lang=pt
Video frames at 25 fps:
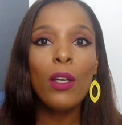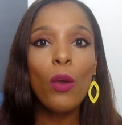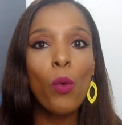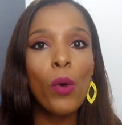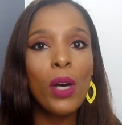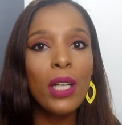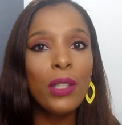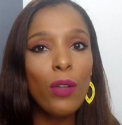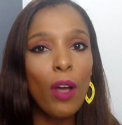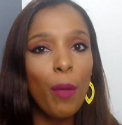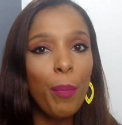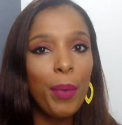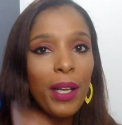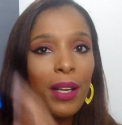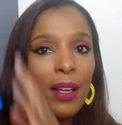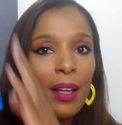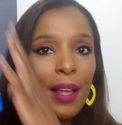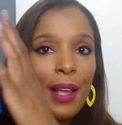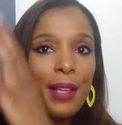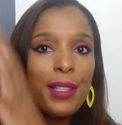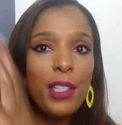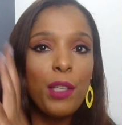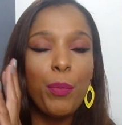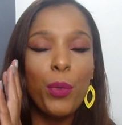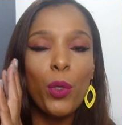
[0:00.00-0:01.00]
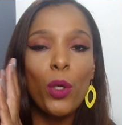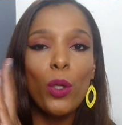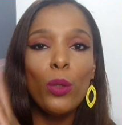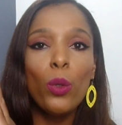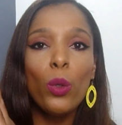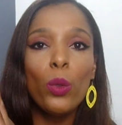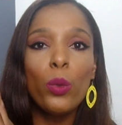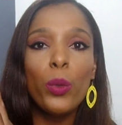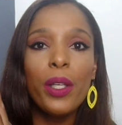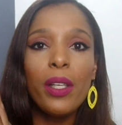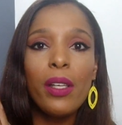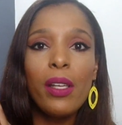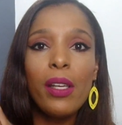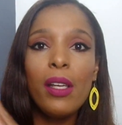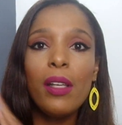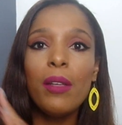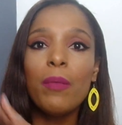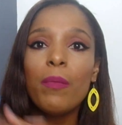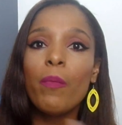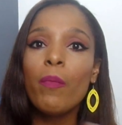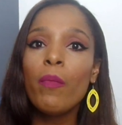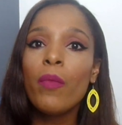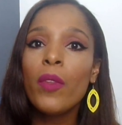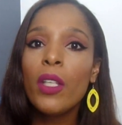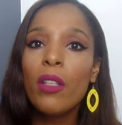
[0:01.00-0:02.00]
E quando eu apliquei esse produto
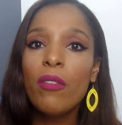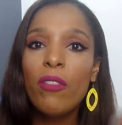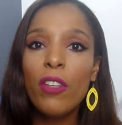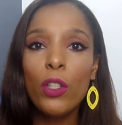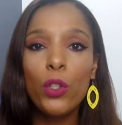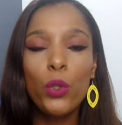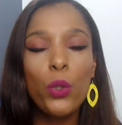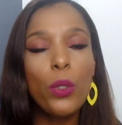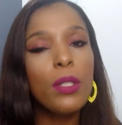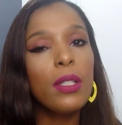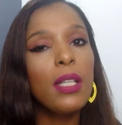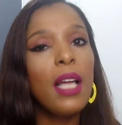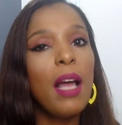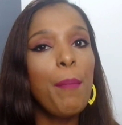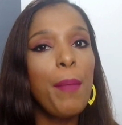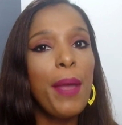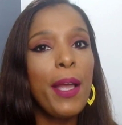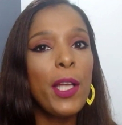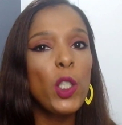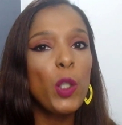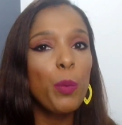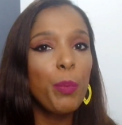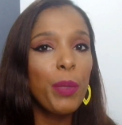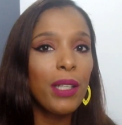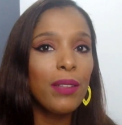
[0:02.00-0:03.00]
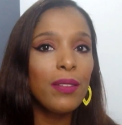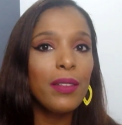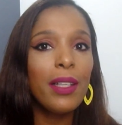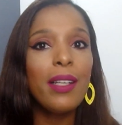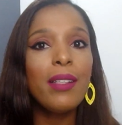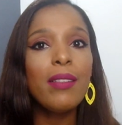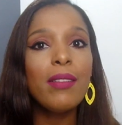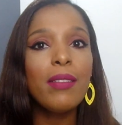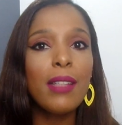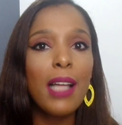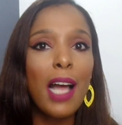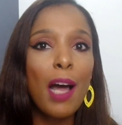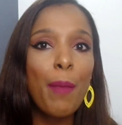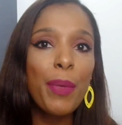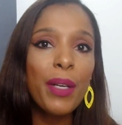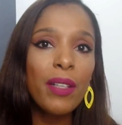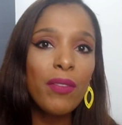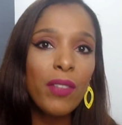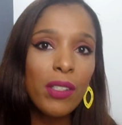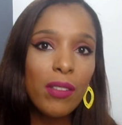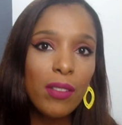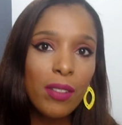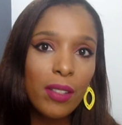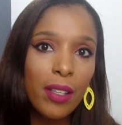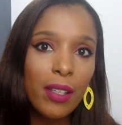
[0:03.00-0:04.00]
aqui, foi justamente para testar para
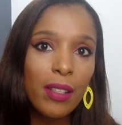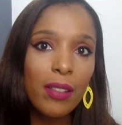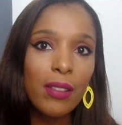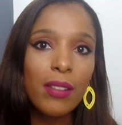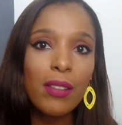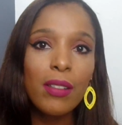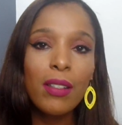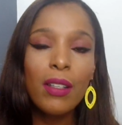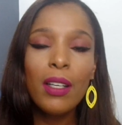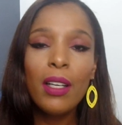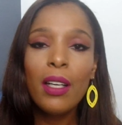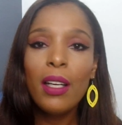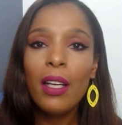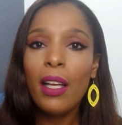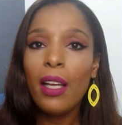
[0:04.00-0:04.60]
vocês.